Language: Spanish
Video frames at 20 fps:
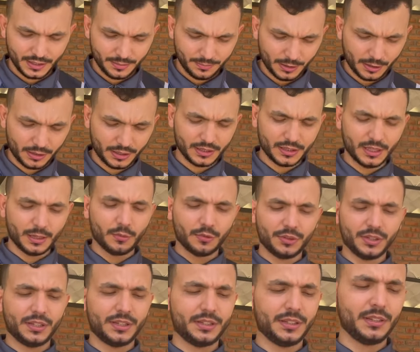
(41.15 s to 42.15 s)
Pero aquí tenemos
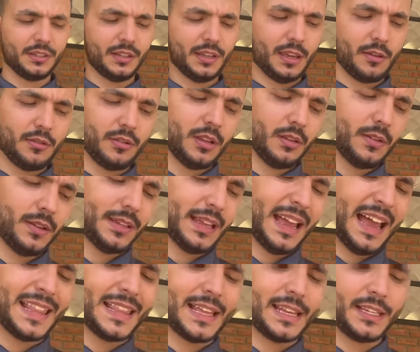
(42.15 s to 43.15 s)
este que una vez
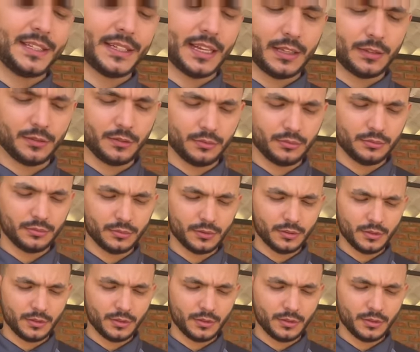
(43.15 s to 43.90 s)
analizando